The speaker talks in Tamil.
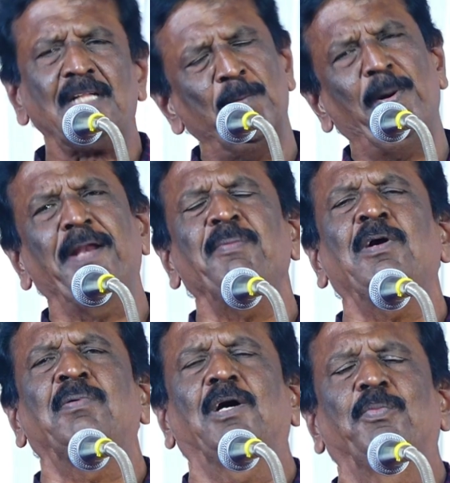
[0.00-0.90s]
அப்போ
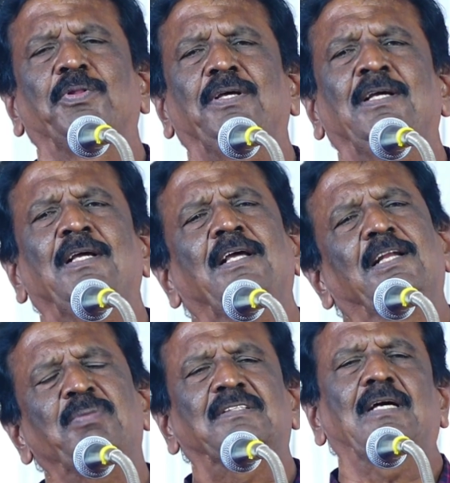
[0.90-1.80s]
அறிமுகமாகும் போது
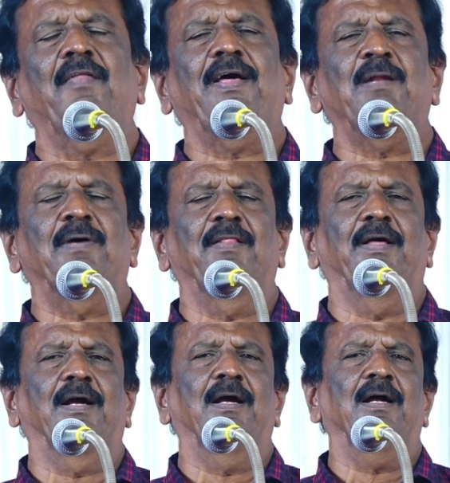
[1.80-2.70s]
ரொம்ப சாதாரணமாக
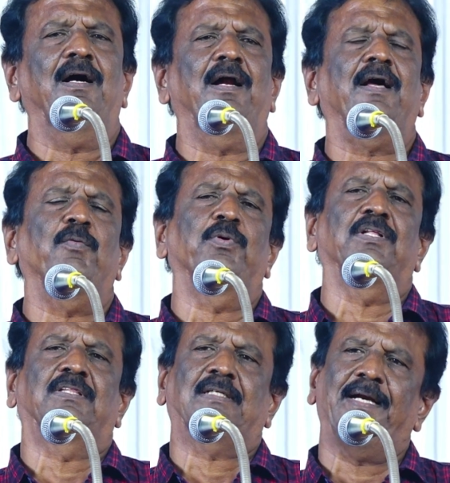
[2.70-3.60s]
இருந்தாங்க ஆனால் ஒரு
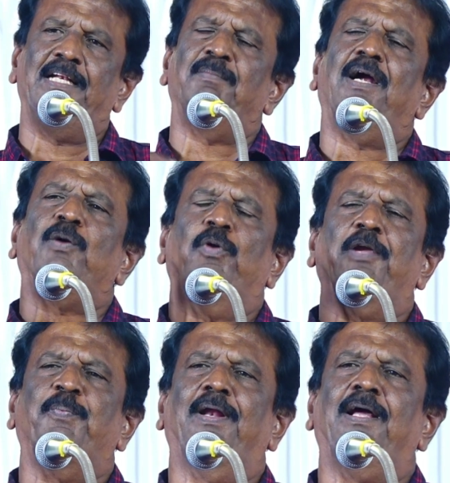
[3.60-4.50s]
கடினமான
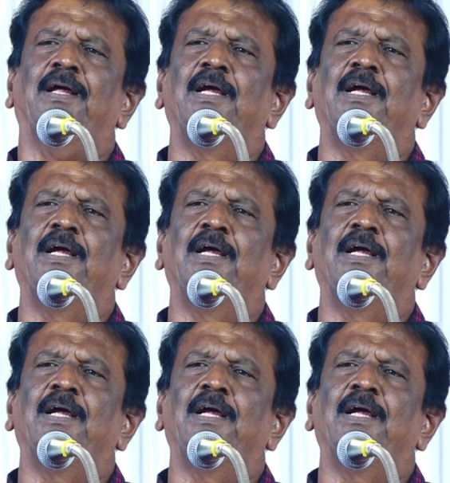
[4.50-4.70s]
உழைப்பில்